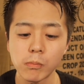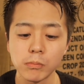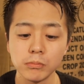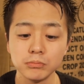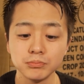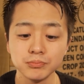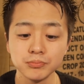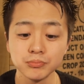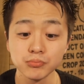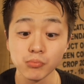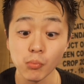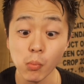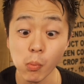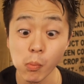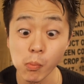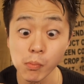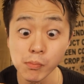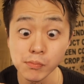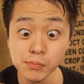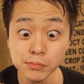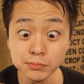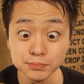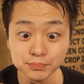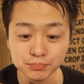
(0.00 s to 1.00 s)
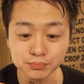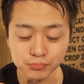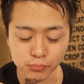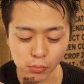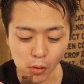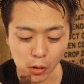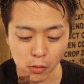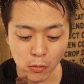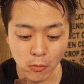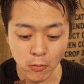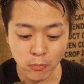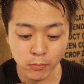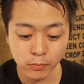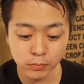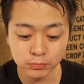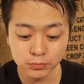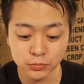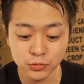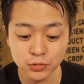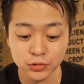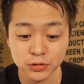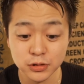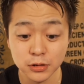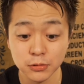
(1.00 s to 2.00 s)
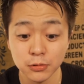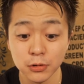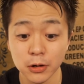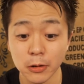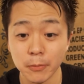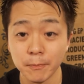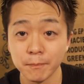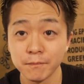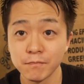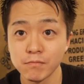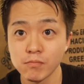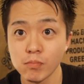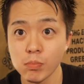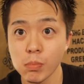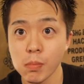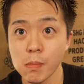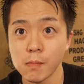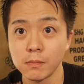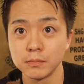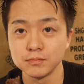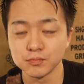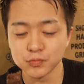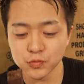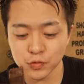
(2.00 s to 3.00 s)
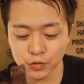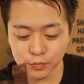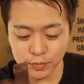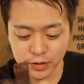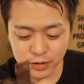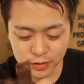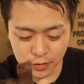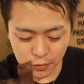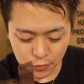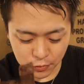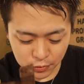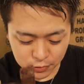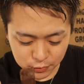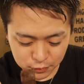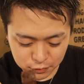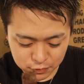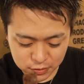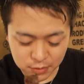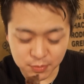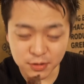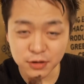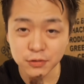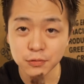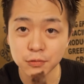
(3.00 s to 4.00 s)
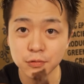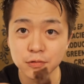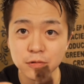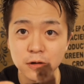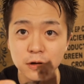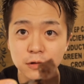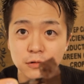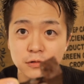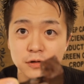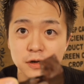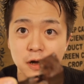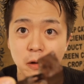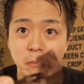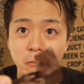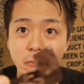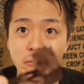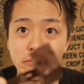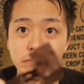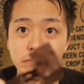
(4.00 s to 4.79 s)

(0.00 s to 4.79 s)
うん、うん。あ、もうさ、ほら。ごめんね。俺の食べたところだけどさ。